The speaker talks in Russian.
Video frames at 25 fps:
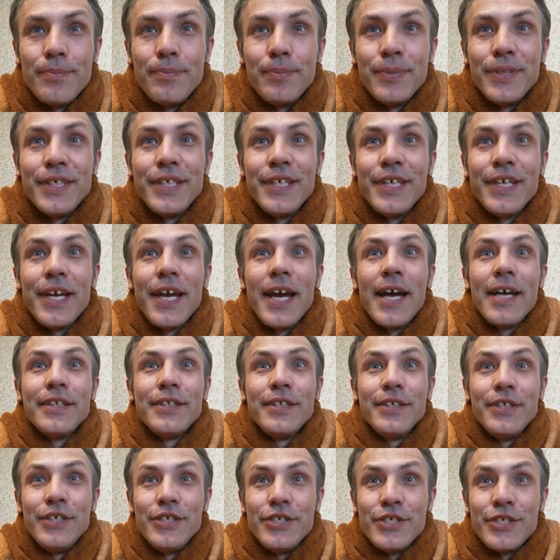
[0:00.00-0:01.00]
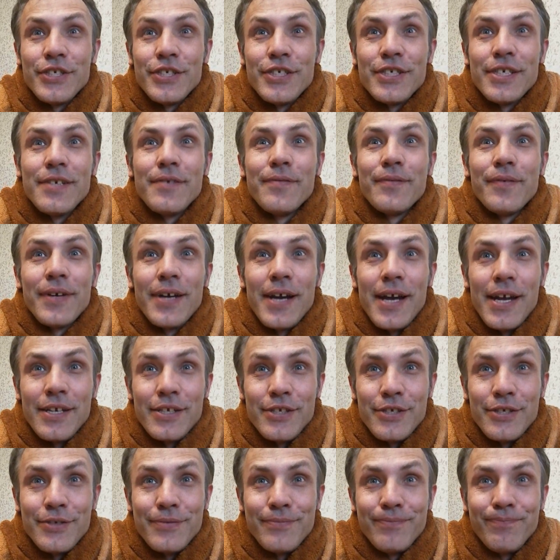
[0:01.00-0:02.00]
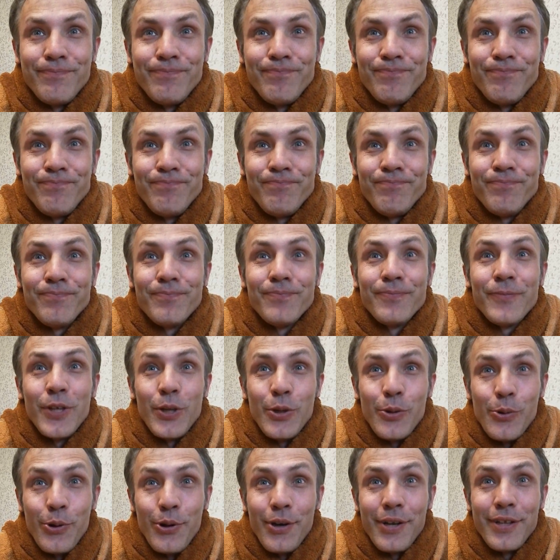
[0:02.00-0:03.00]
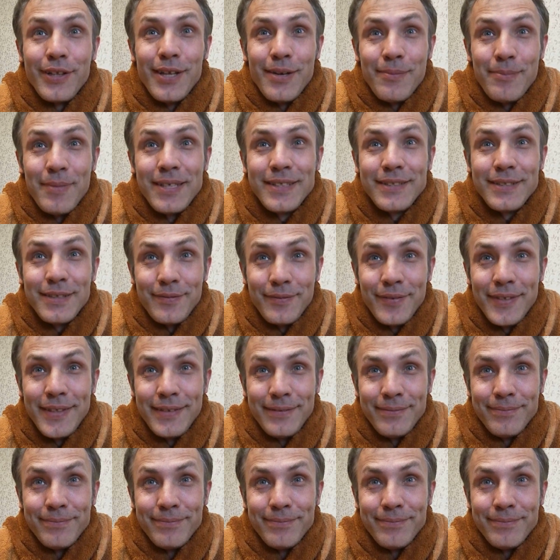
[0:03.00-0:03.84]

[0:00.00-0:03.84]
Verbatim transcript: психиатрический врач города Москвы.